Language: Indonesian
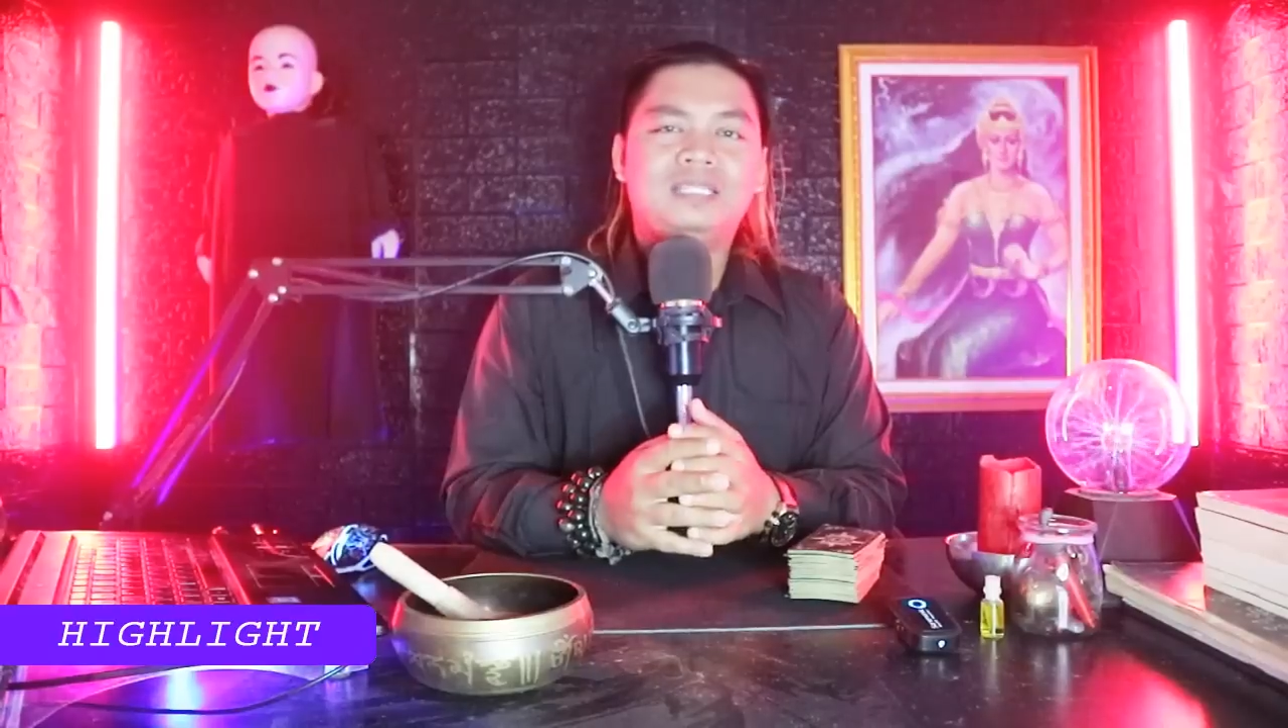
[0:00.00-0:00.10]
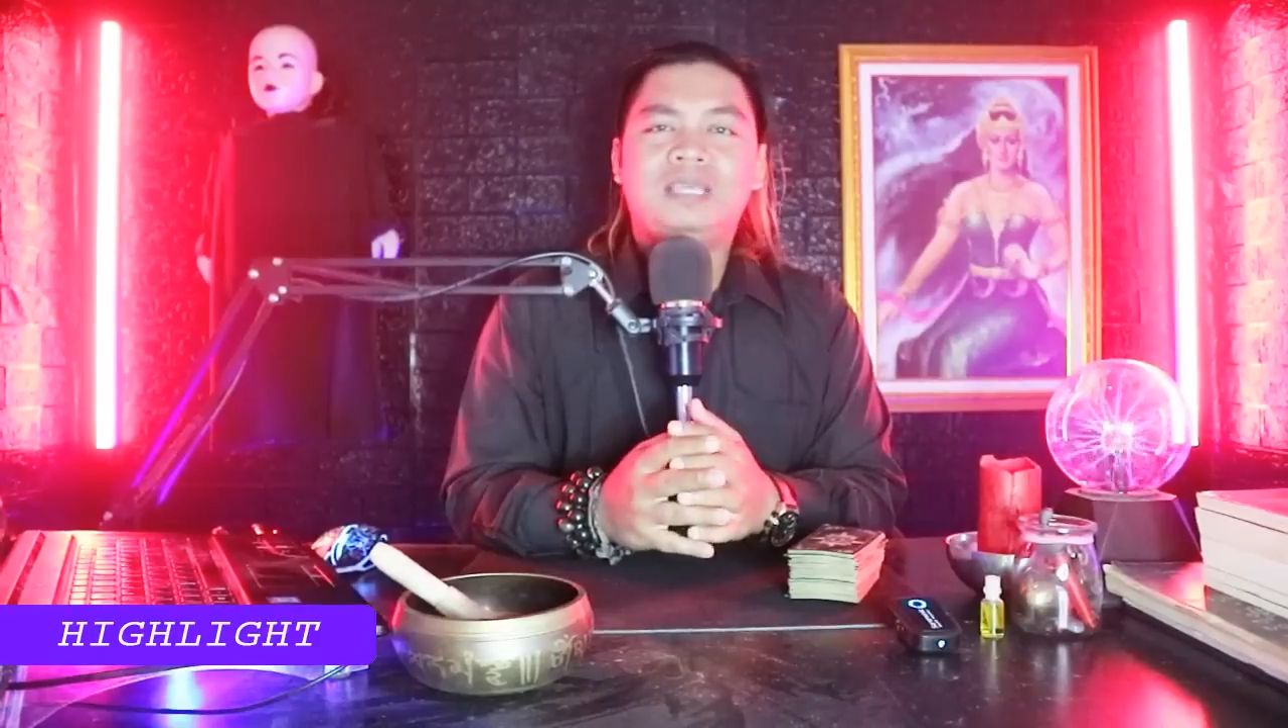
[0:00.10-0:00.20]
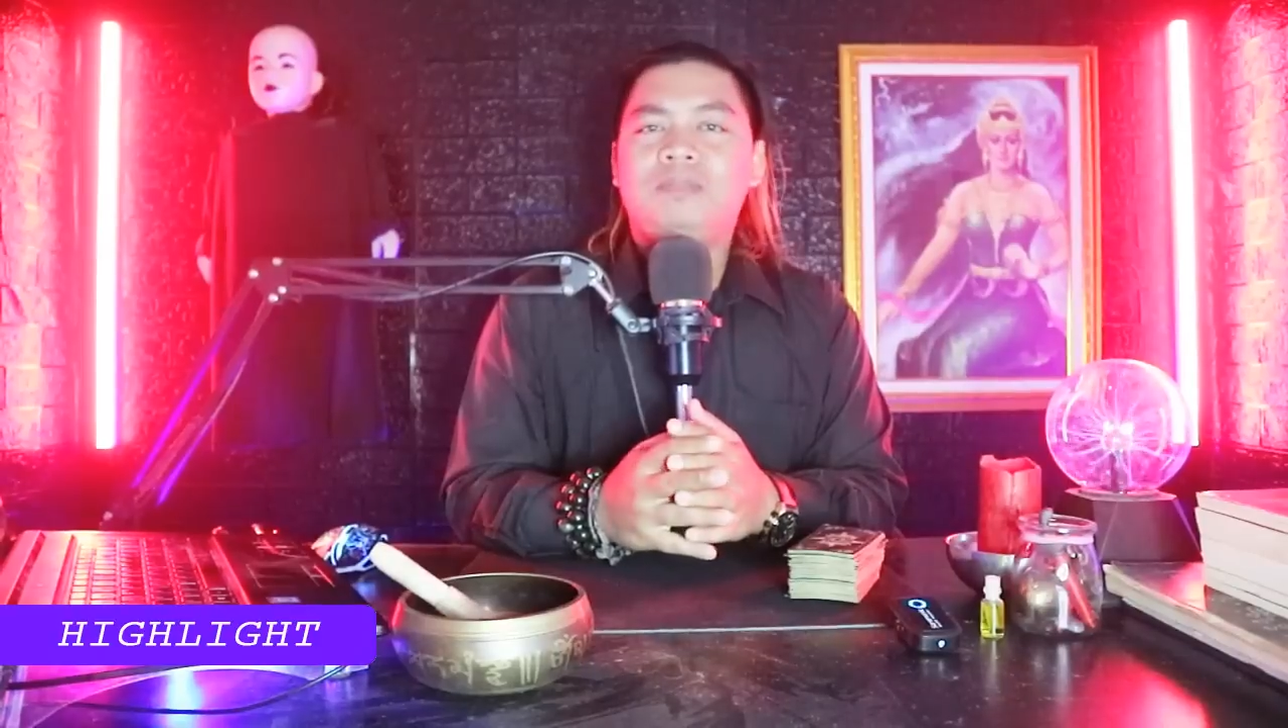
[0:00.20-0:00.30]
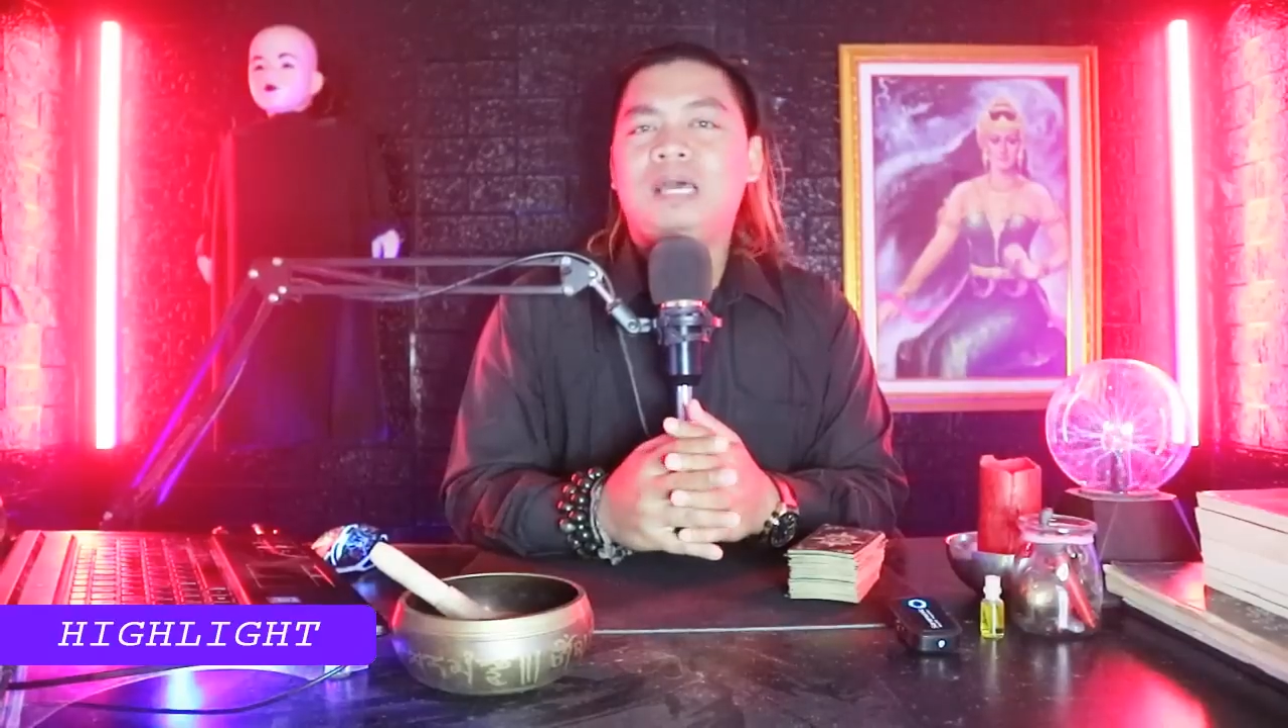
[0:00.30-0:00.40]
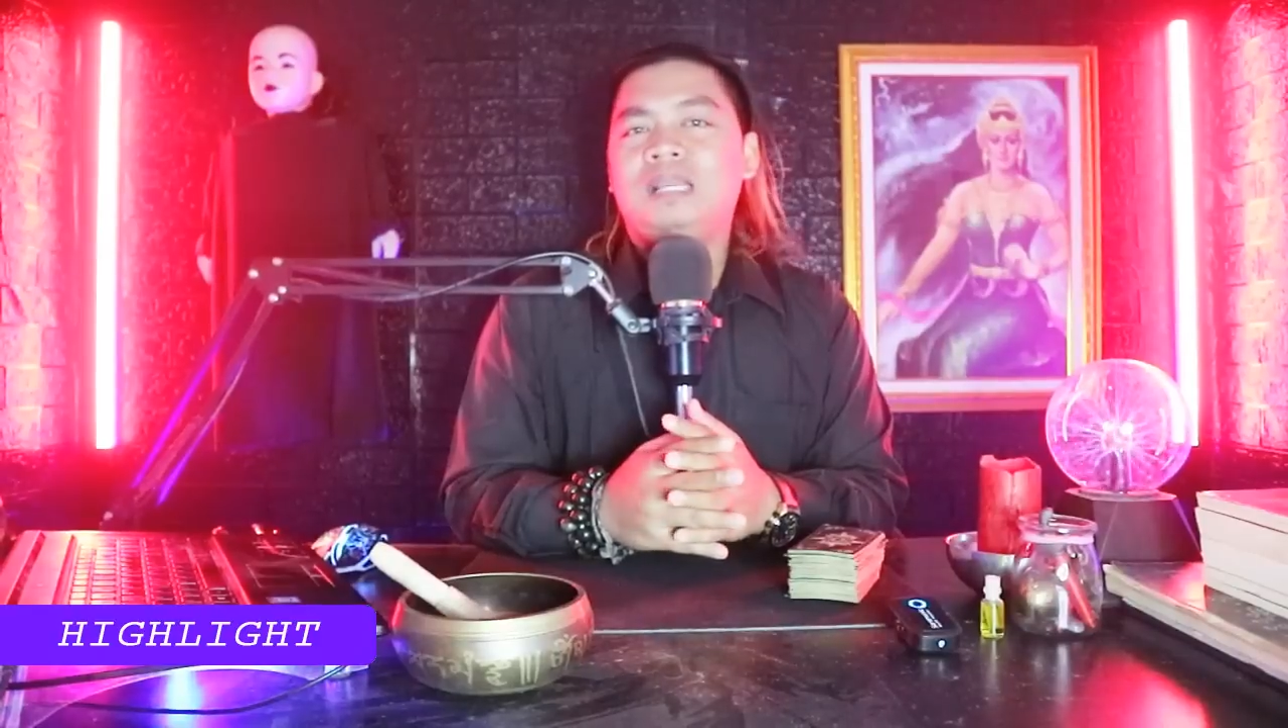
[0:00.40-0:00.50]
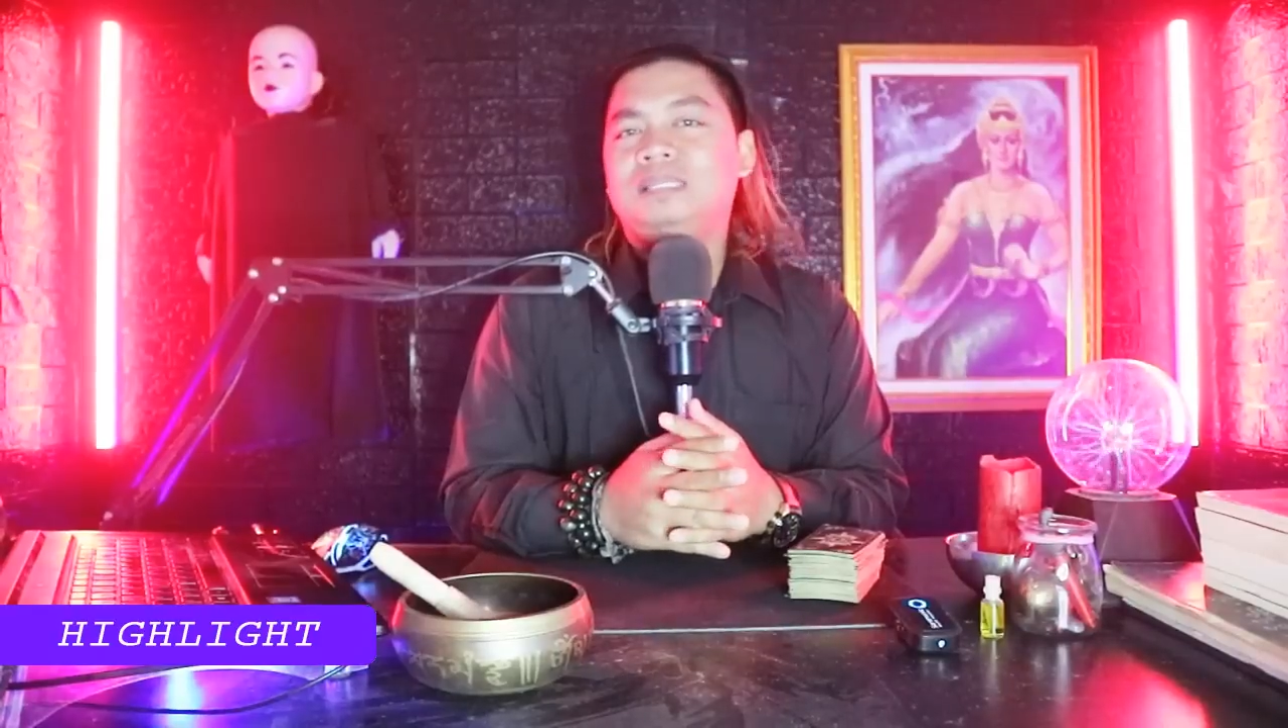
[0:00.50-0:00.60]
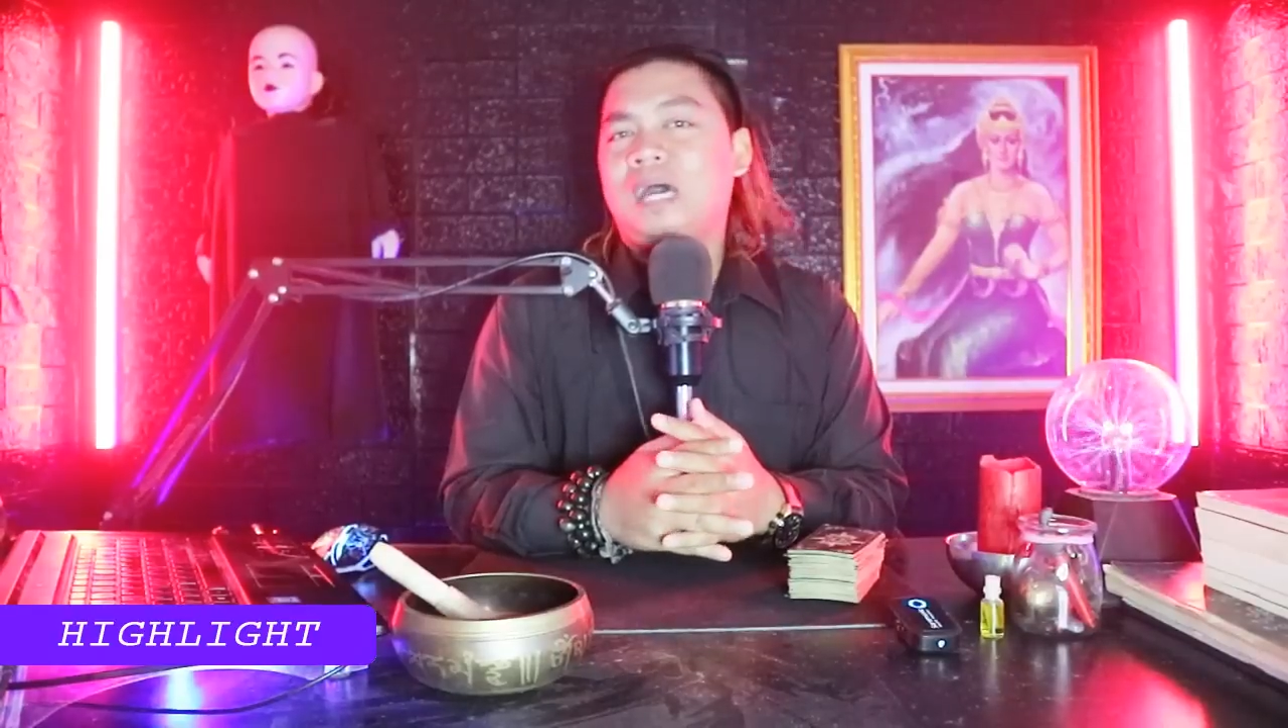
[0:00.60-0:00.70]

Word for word: Rizky Bilar di